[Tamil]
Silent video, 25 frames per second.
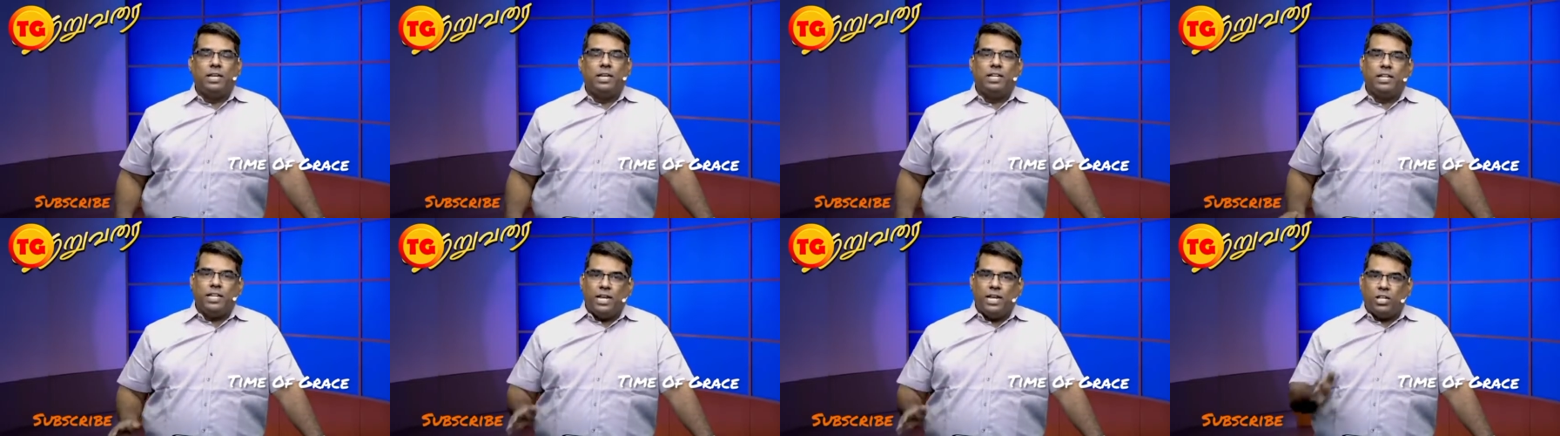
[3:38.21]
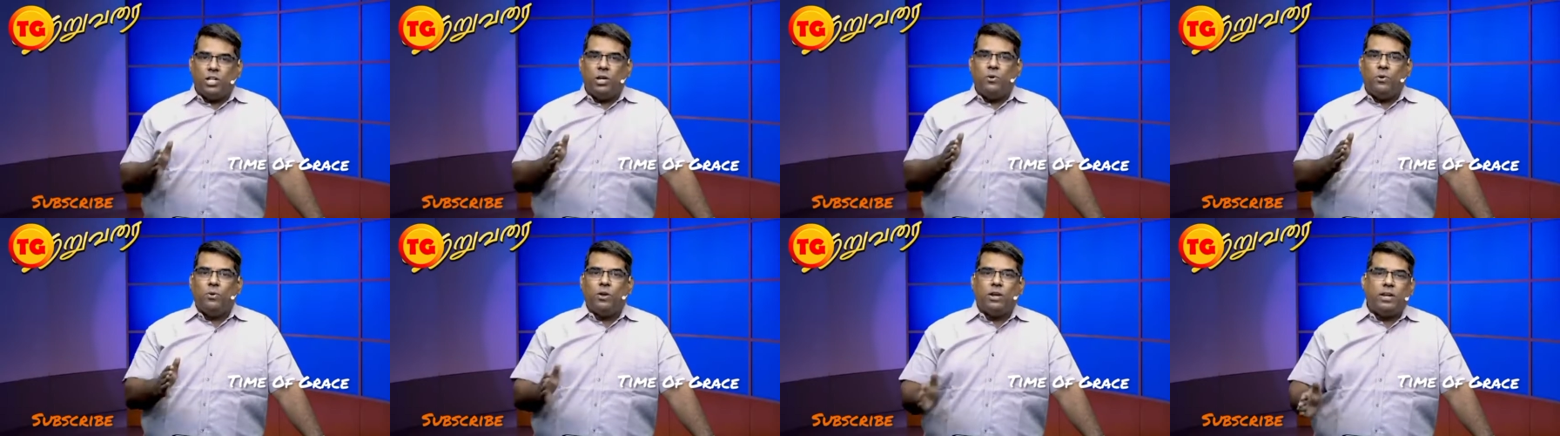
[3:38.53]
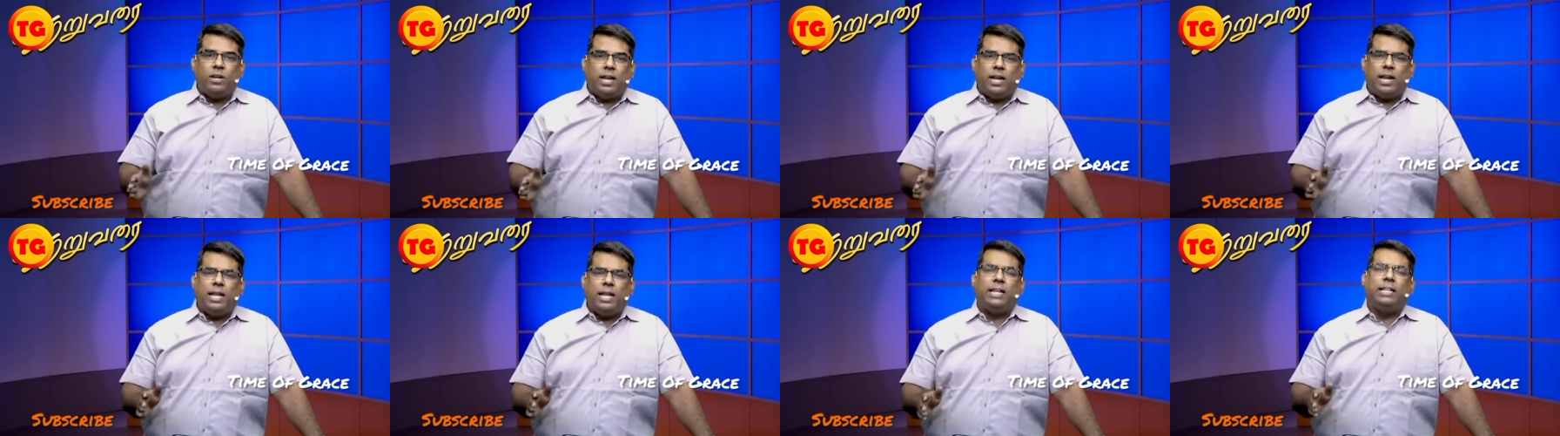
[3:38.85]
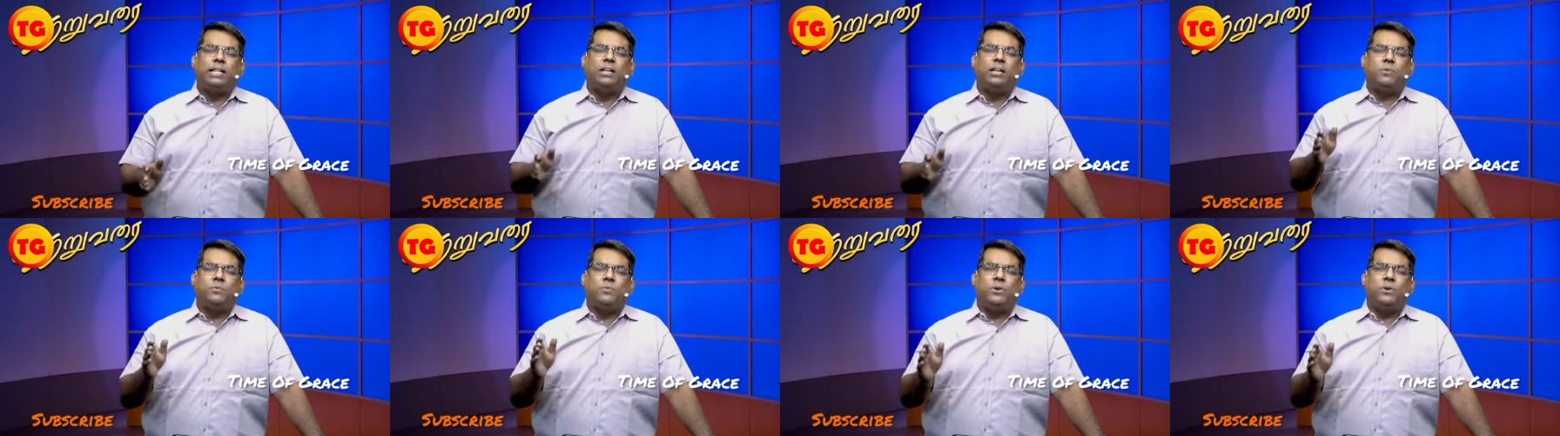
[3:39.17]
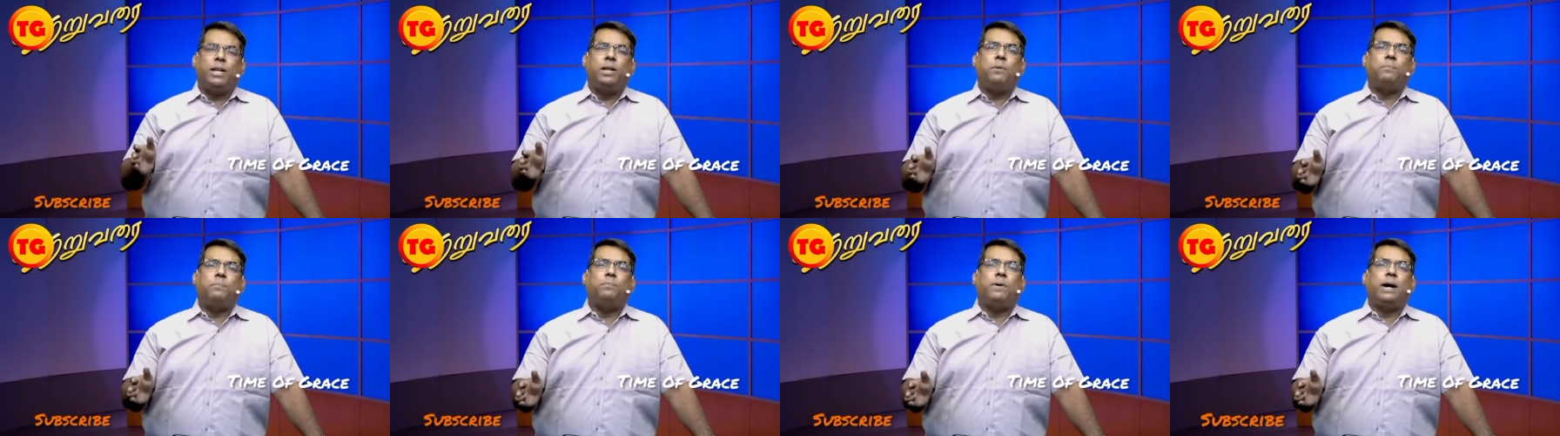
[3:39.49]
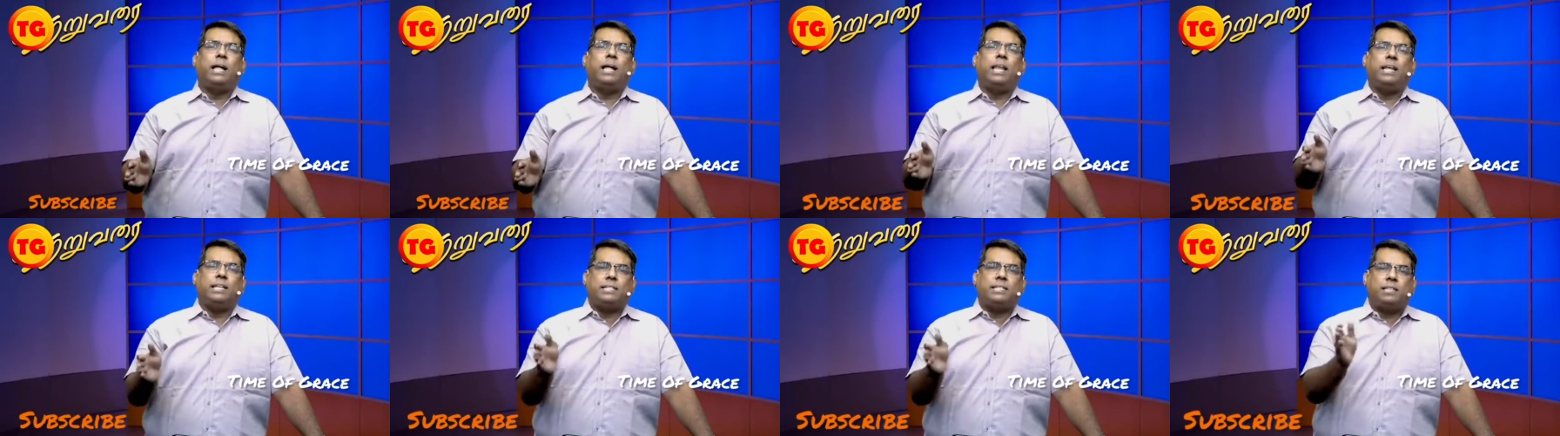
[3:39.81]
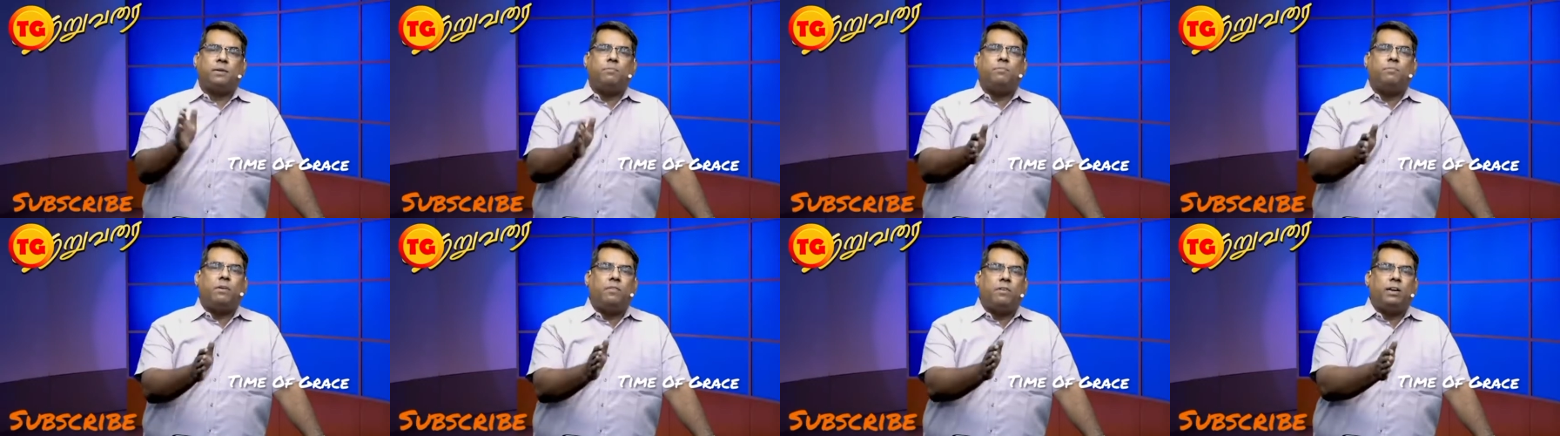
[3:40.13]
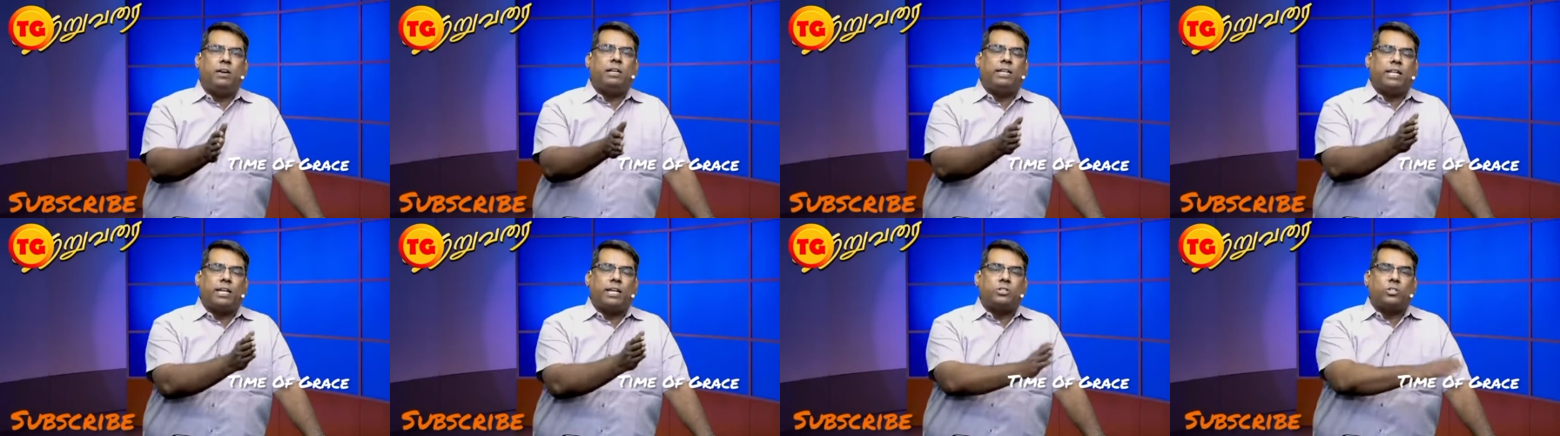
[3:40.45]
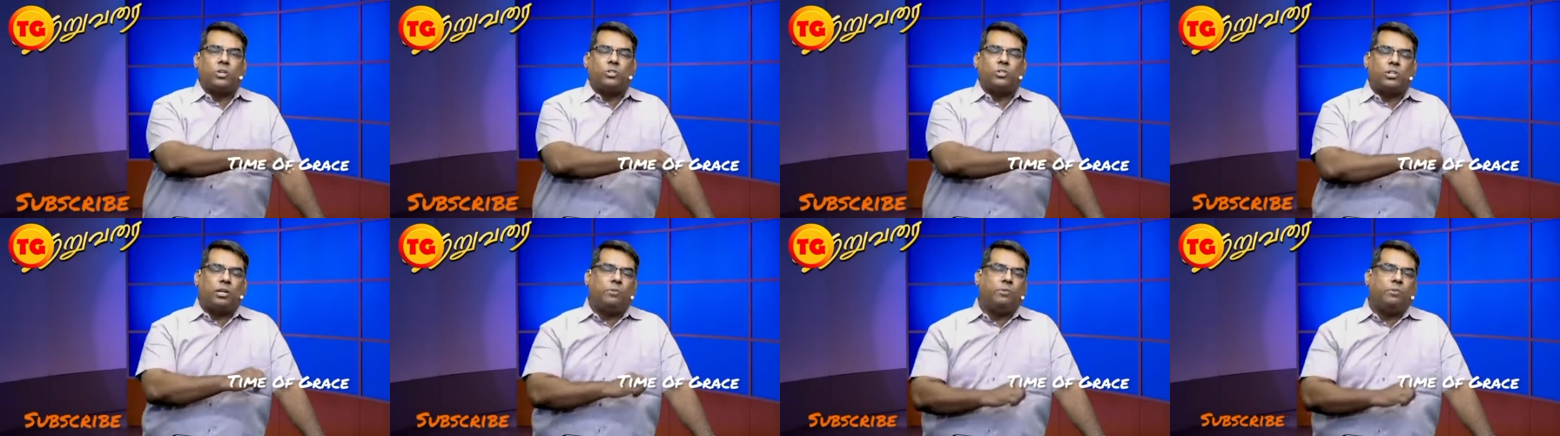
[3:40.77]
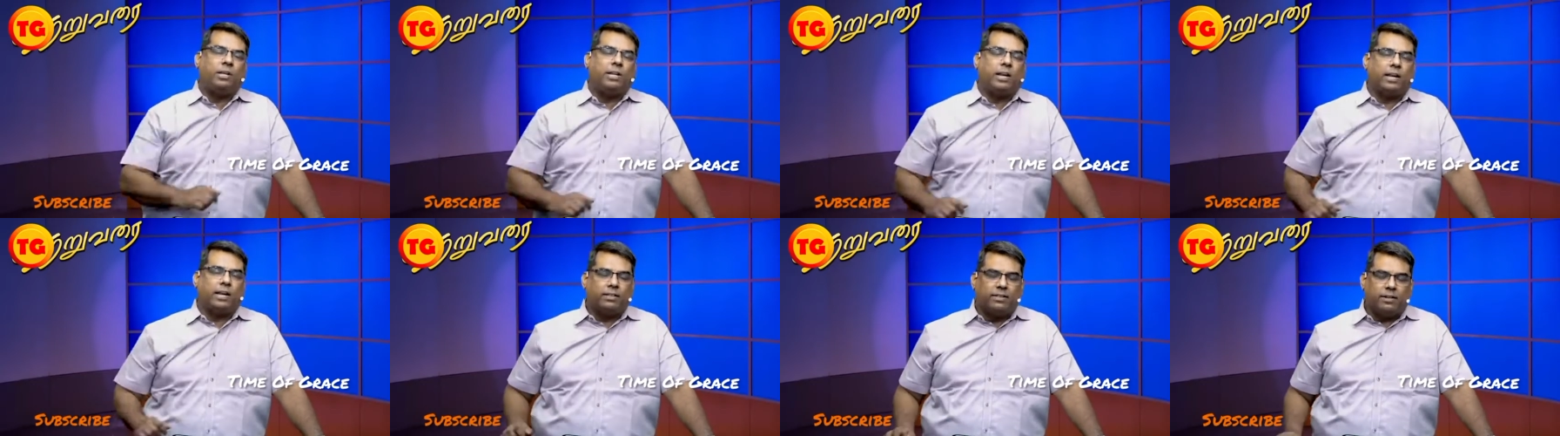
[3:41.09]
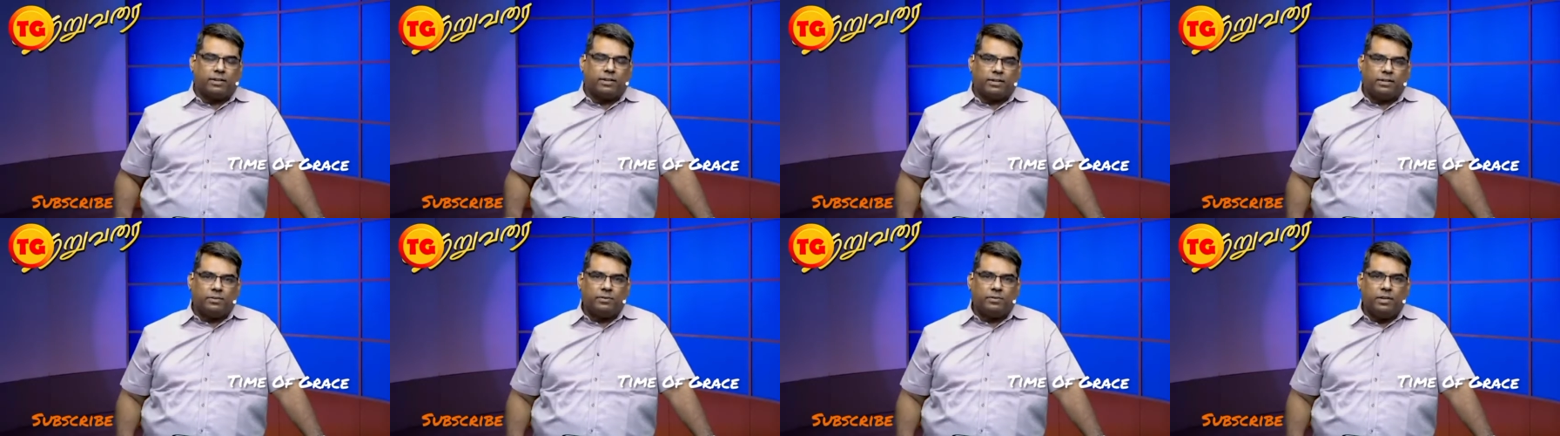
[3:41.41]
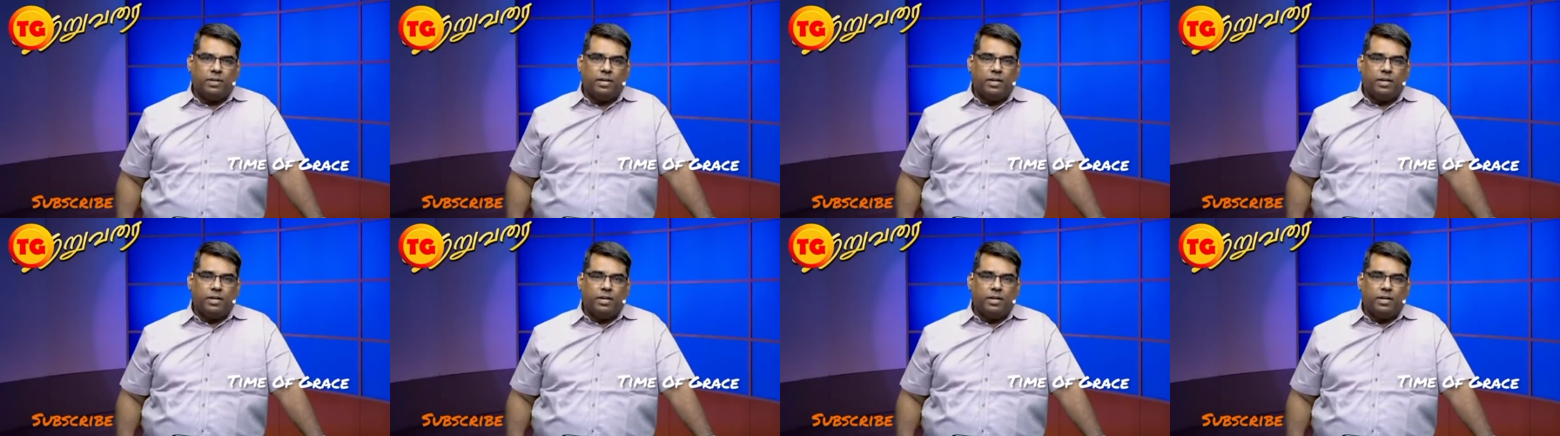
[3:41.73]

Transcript: இது ஏதோ ஒரு நாளில் இதுக்கு முன்னாடி பல சம்பவங்கள் டெக்ஸாஸில் இப்படி நடந்திருக்கு